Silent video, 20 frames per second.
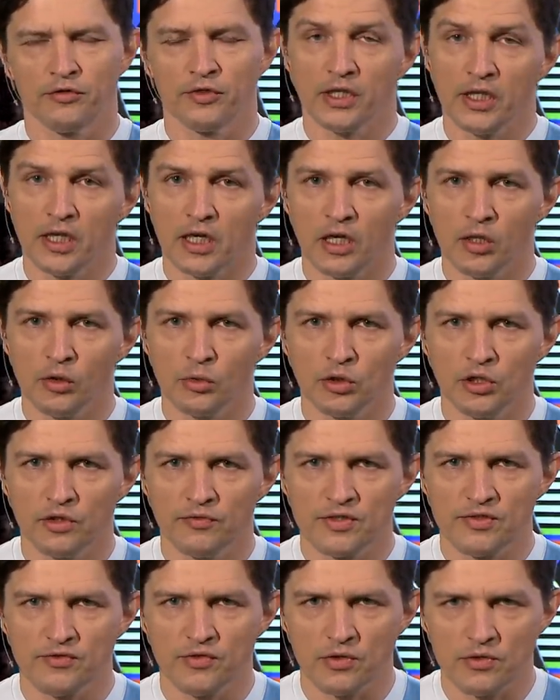w realu
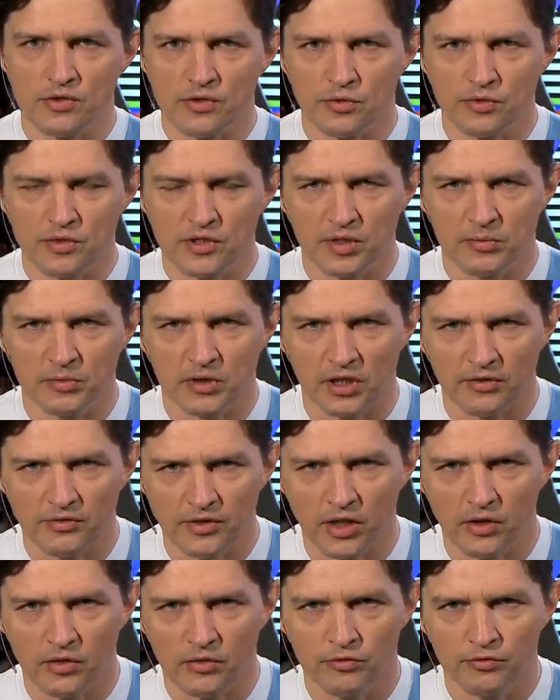i w związku z tym
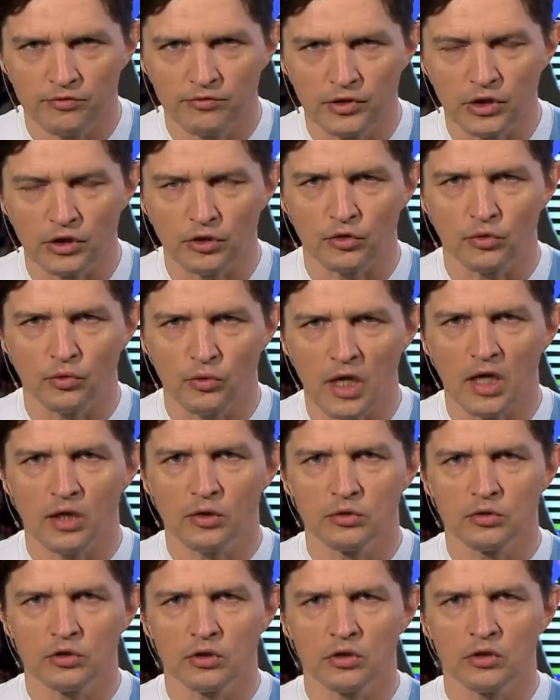trafiają w
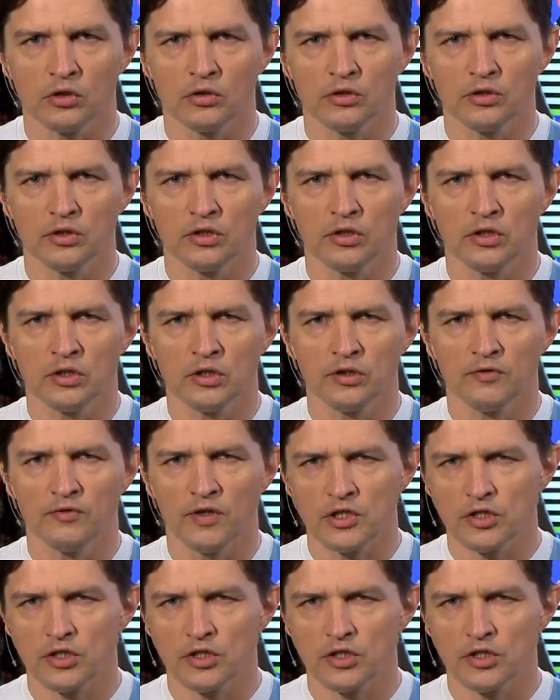wirtualu do mm,